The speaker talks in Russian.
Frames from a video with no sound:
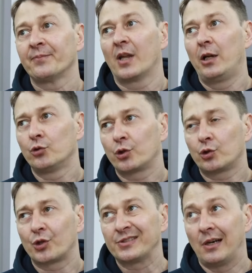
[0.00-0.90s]
На литрушках
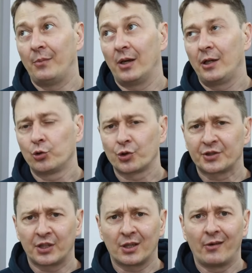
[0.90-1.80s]
то же самое. Литрушки,
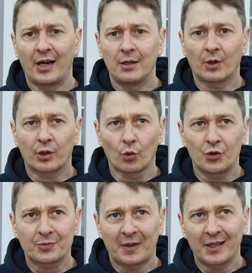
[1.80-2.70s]
кстати говоря, не
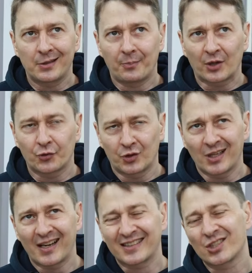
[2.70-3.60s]
маркируются по дате производства
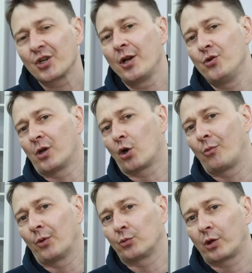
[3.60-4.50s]
тары, к сожалению, к
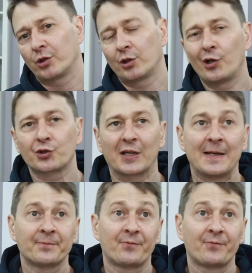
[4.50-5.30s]
огромному только четырешки.